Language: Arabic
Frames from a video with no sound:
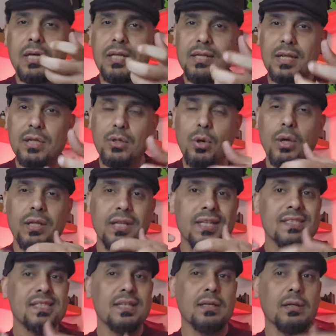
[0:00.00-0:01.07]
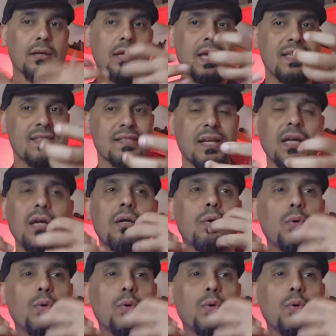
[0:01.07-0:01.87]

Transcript: للكويل يصير أسرع